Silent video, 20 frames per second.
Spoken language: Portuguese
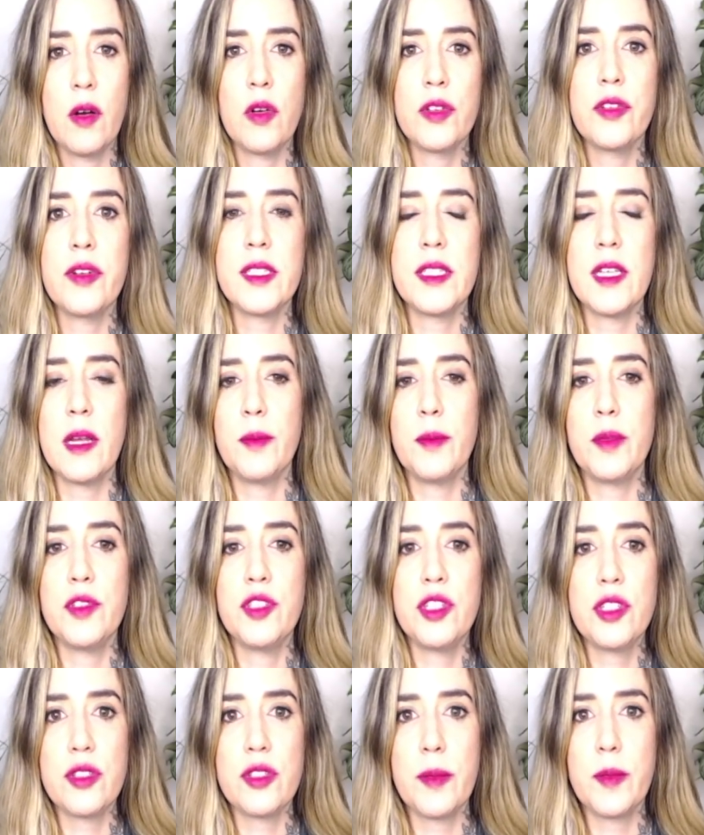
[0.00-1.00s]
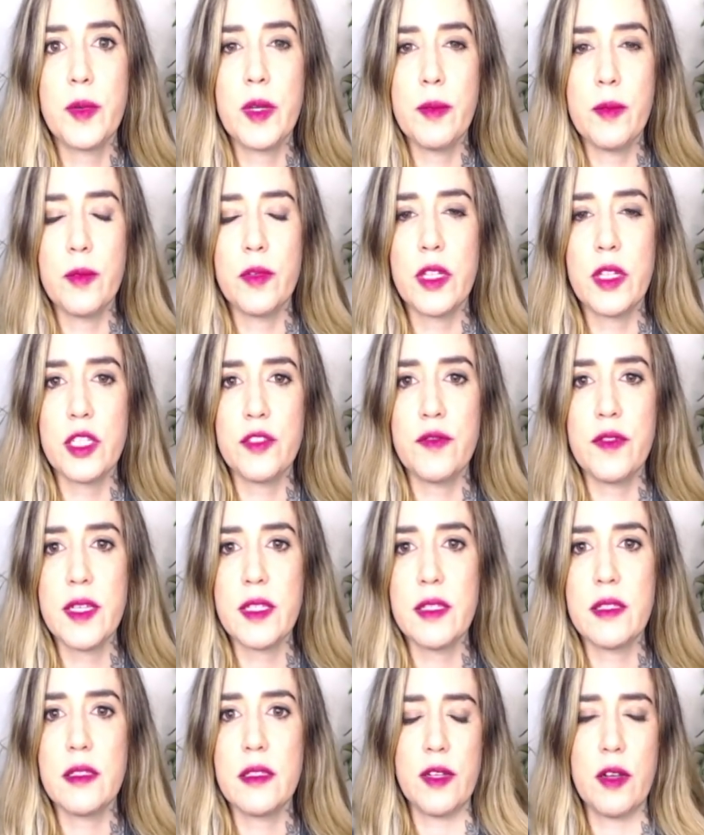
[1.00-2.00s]
Outro exemplo disso é porque muitas
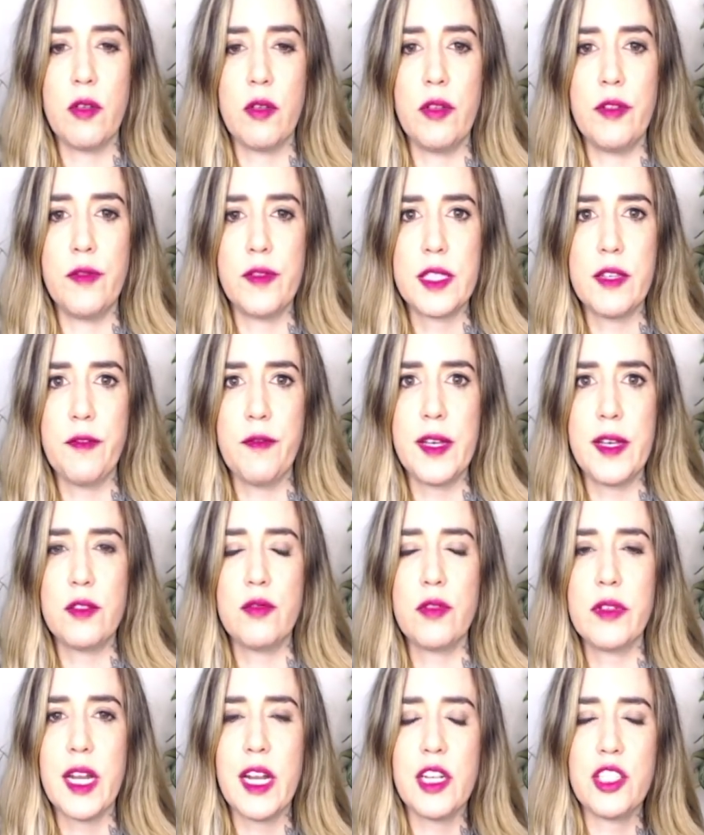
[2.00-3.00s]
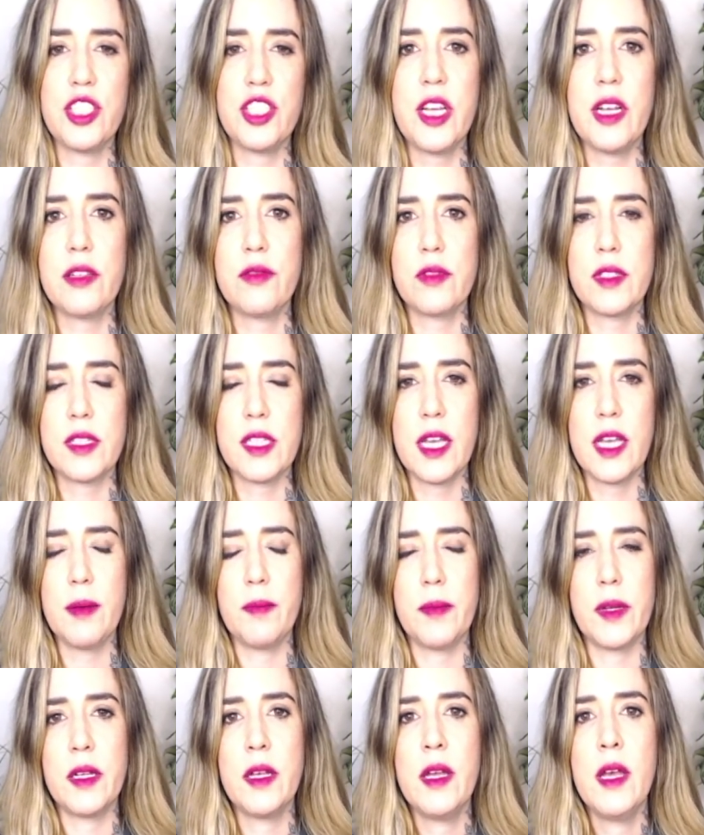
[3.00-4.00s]
vezes quando você faz um trajeto
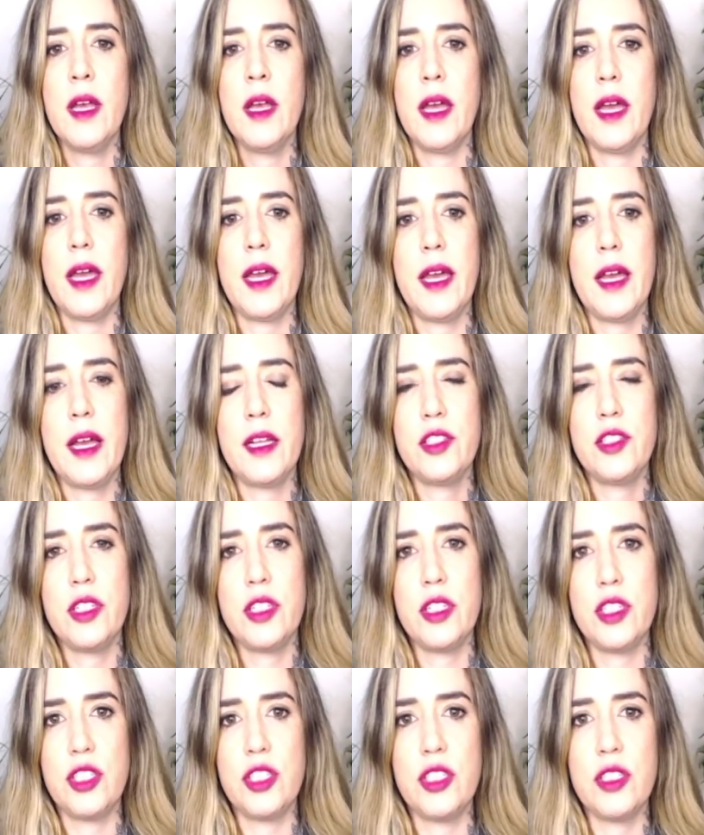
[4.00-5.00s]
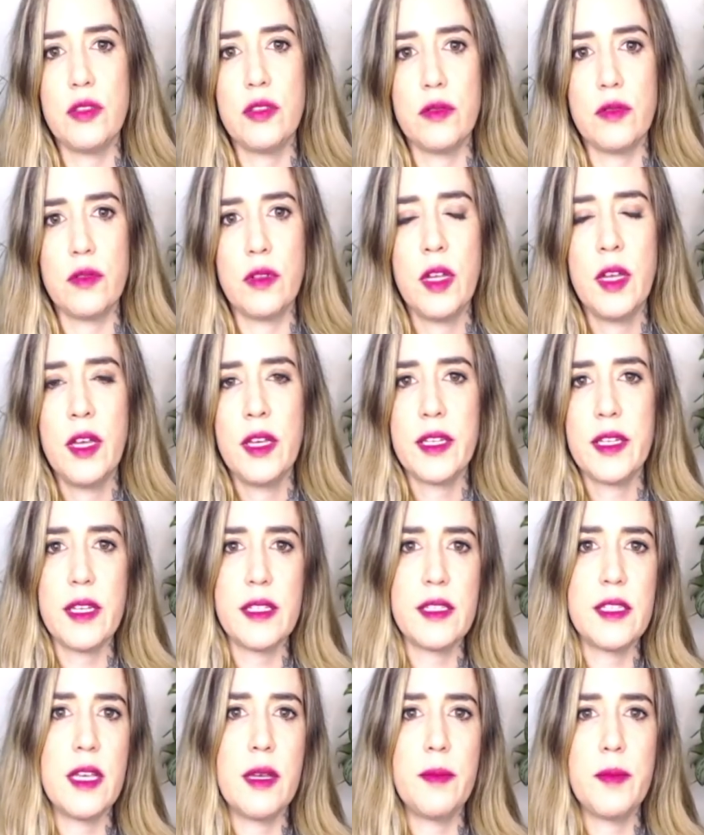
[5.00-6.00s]
sempre é, dirigindo, que é
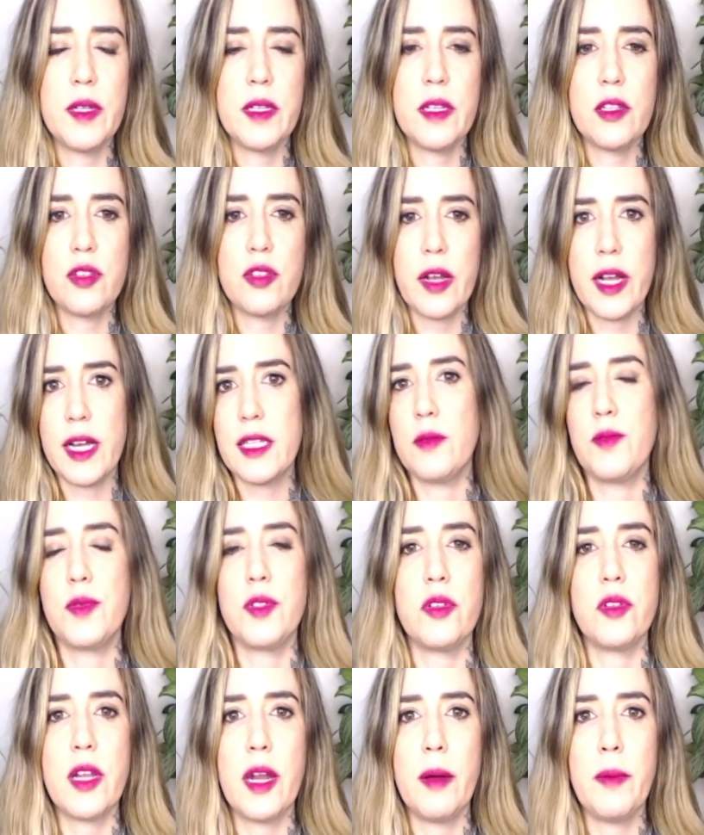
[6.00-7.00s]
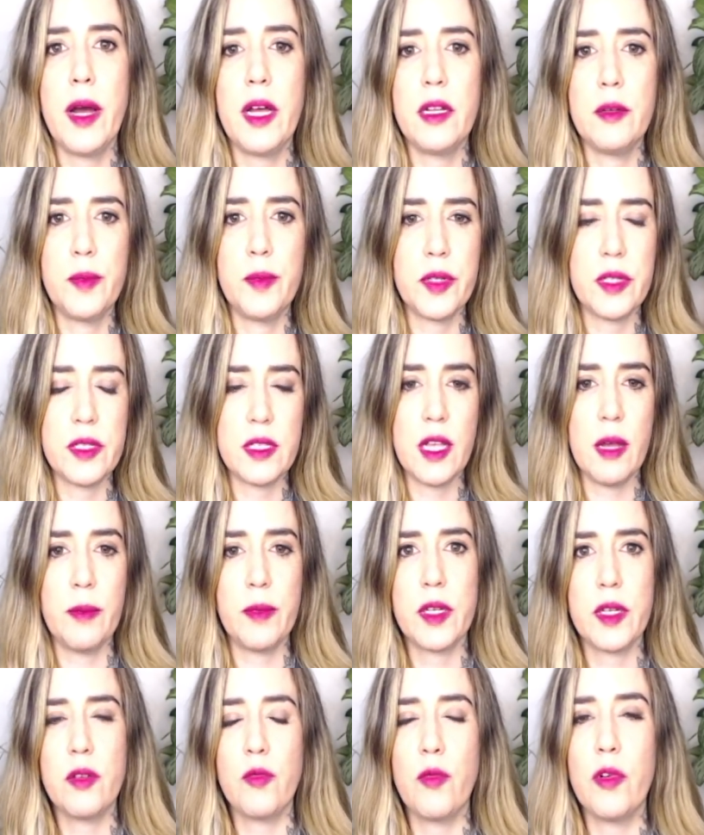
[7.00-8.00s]
sempre da sua casa para o seu trabalho, por
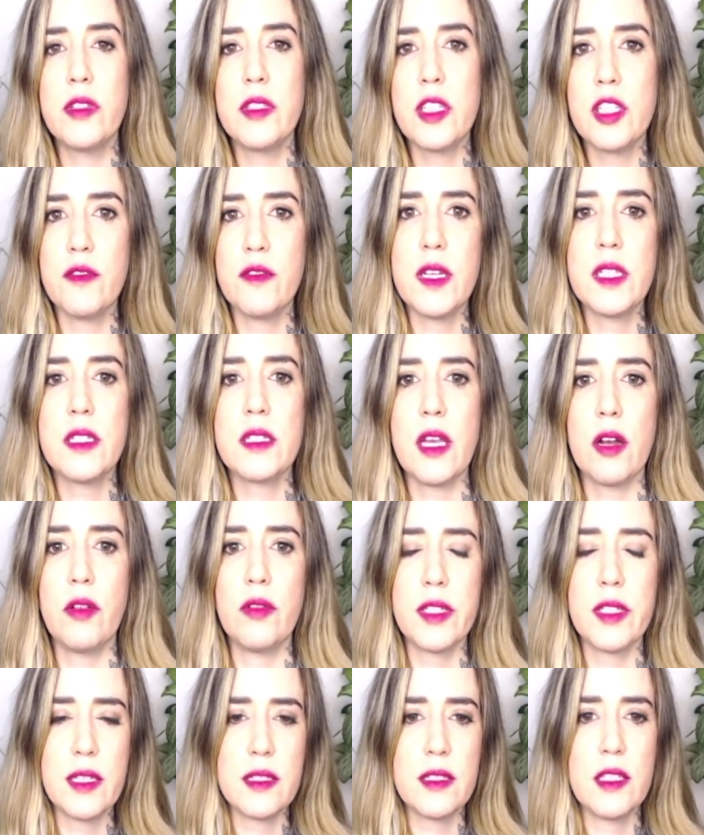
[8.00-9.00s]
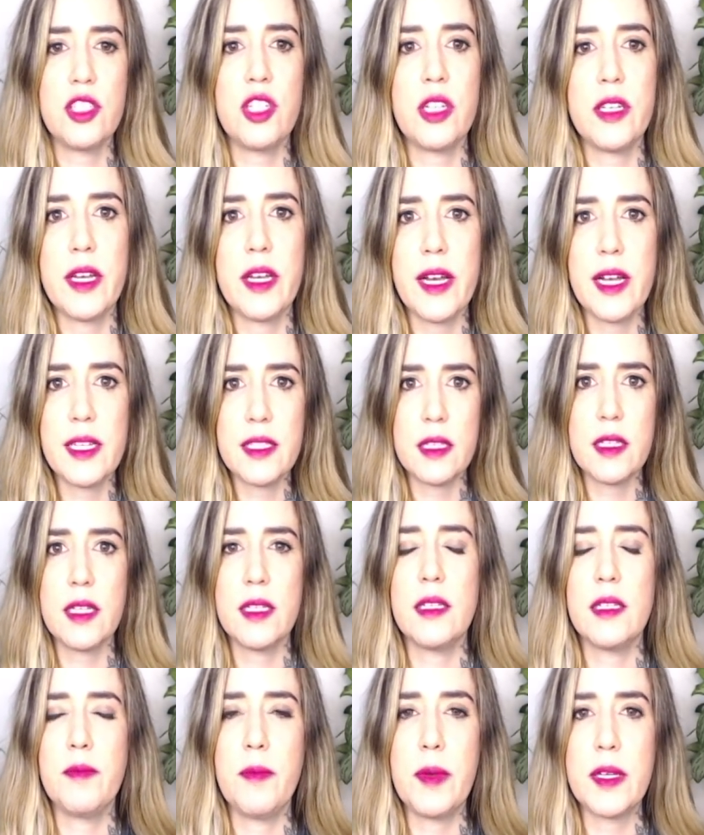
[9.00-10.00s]
exemplo, que quantas vezes que acontece você chega em casa
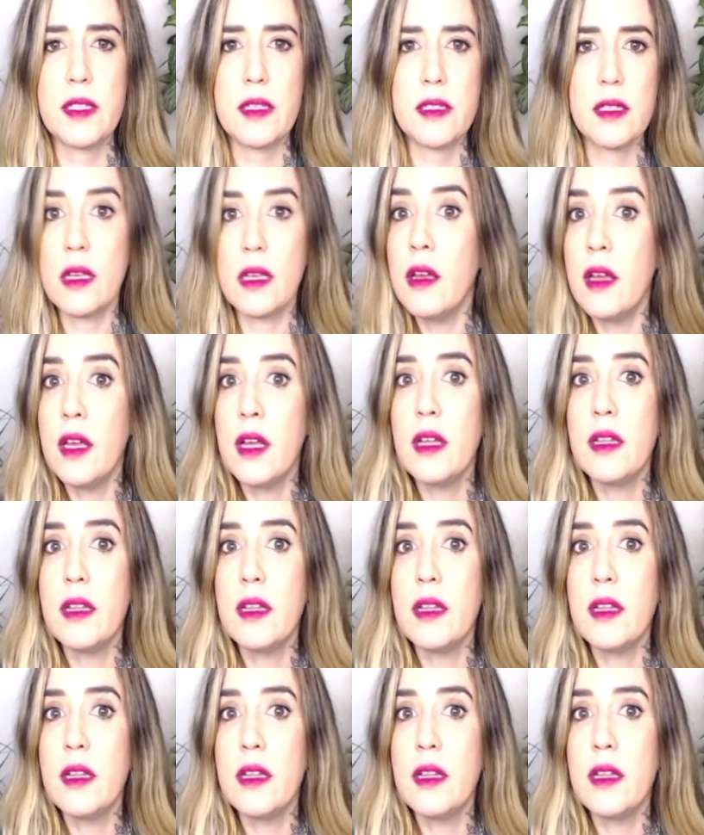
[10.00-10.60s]
e pensa assim,